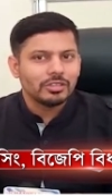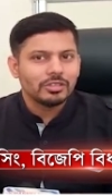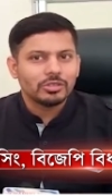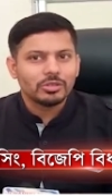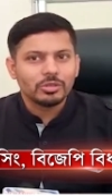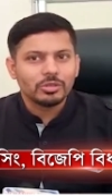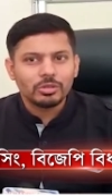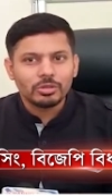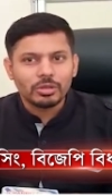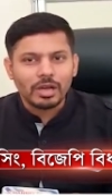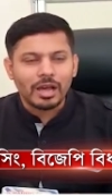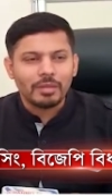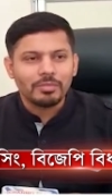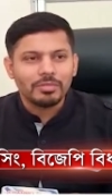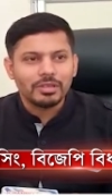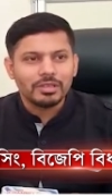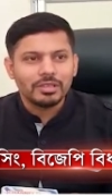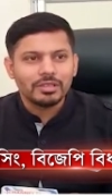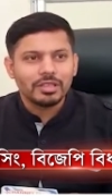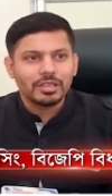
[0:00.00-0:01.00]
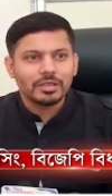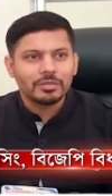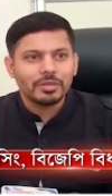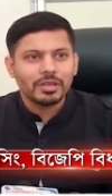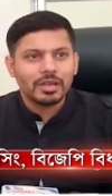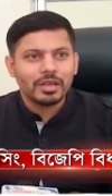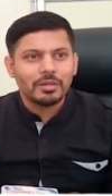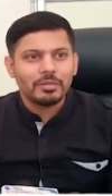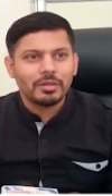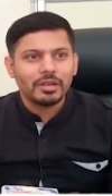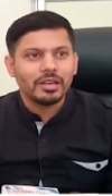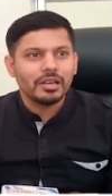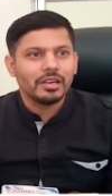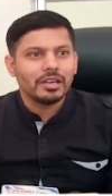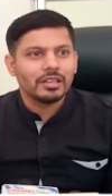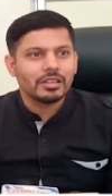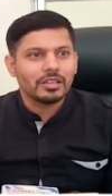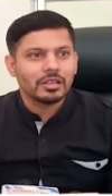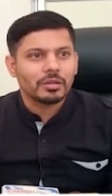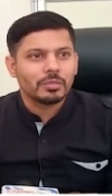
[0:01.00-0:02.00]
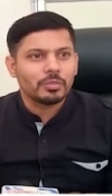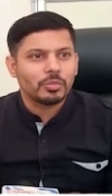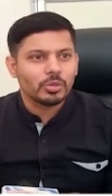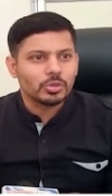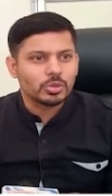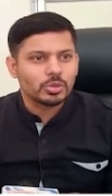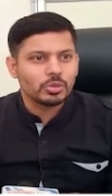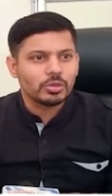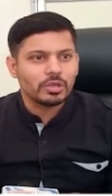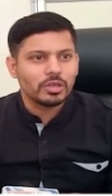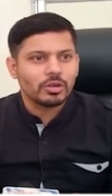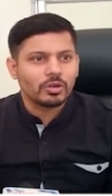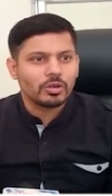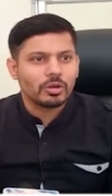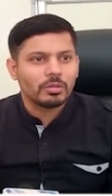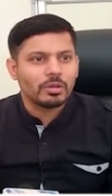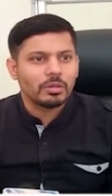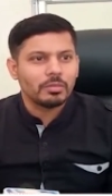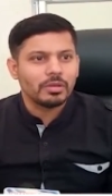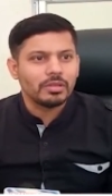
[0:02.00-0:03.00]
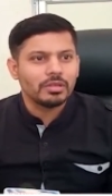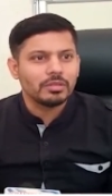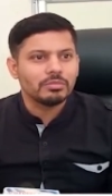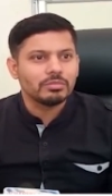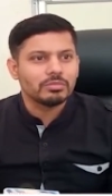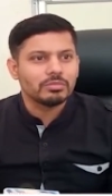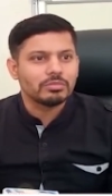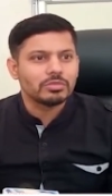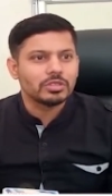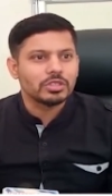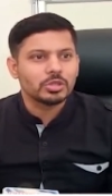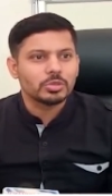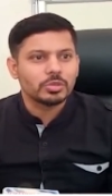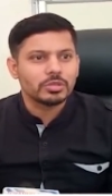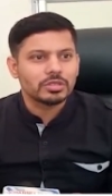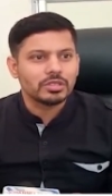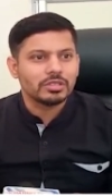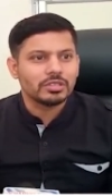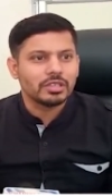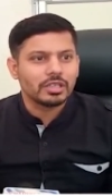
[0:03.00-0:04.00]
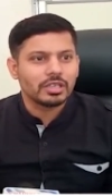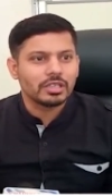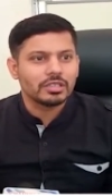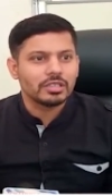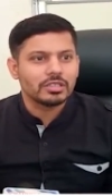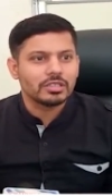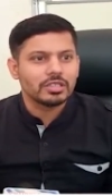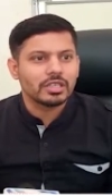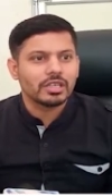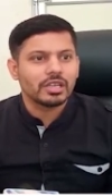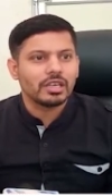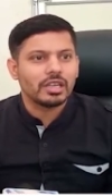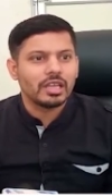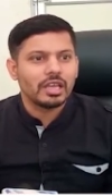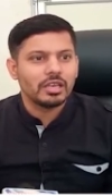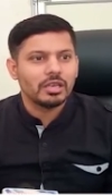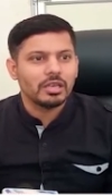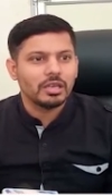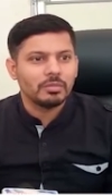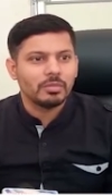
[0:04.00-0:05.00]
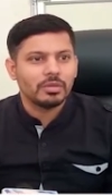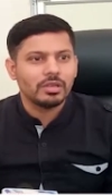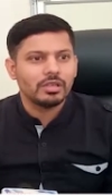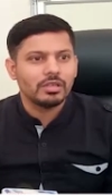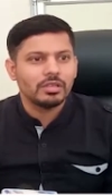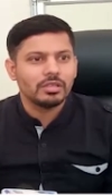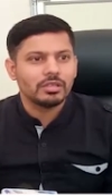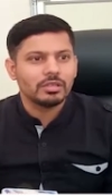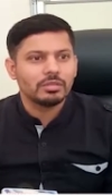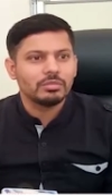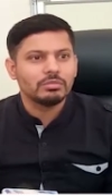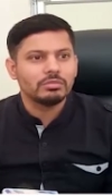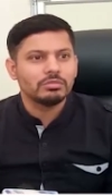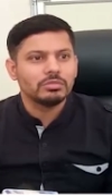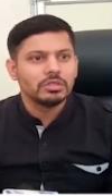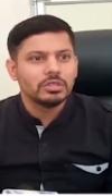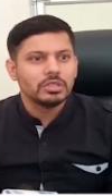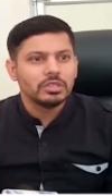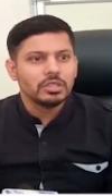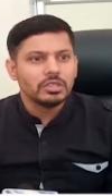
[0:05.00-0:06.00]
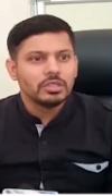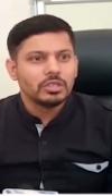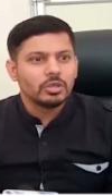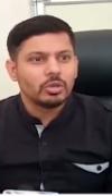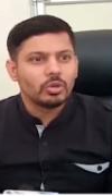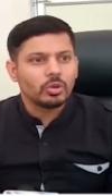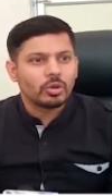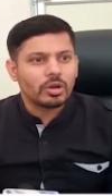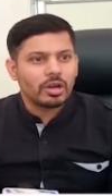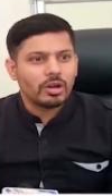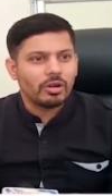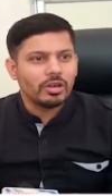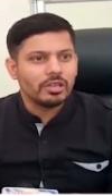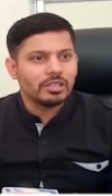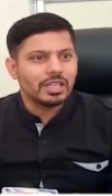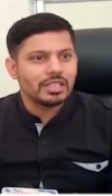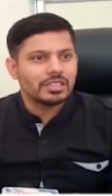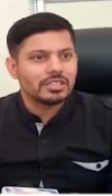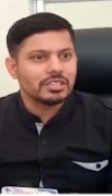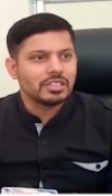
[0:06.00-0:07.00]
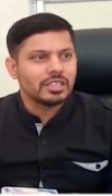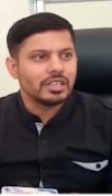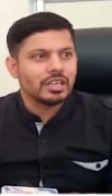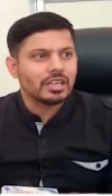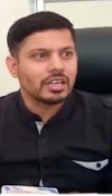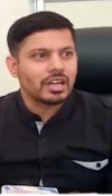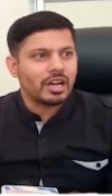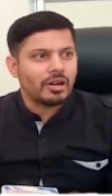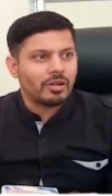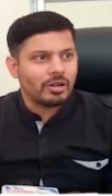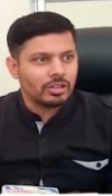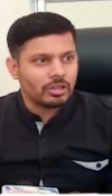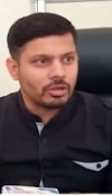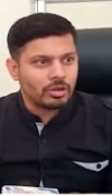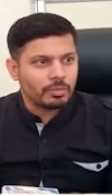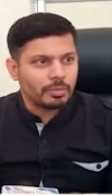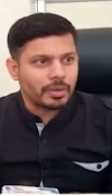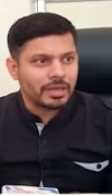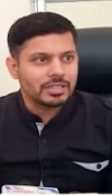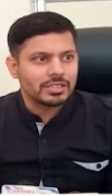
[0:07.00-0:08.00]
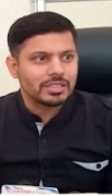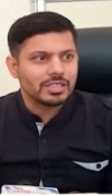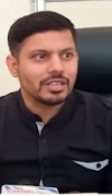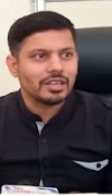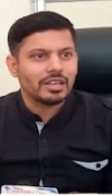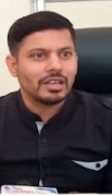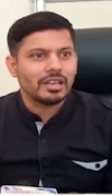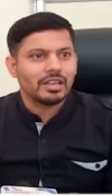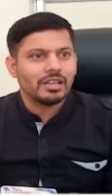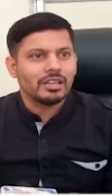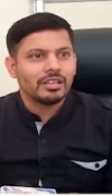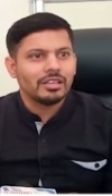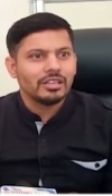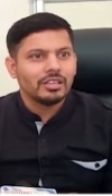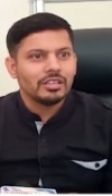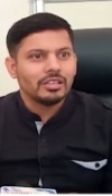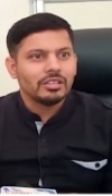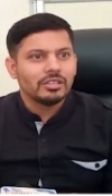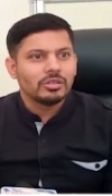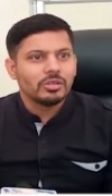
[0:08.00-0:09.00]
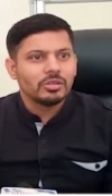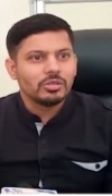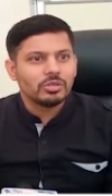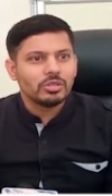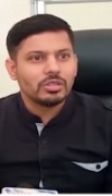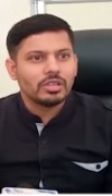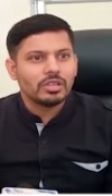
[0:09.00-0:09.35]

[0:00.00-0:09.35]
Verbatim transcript: তো আপনি দেখবে আমার এরিয়া থেকে প্রচুর এরকম আমি সিচুয়েশান দেখেছি যেখানে অ্যানিমাল একদম রোগা হয়ে যাচ্ছে খাওয়া দাওয়া পাচ্ছে না তো এই জন্য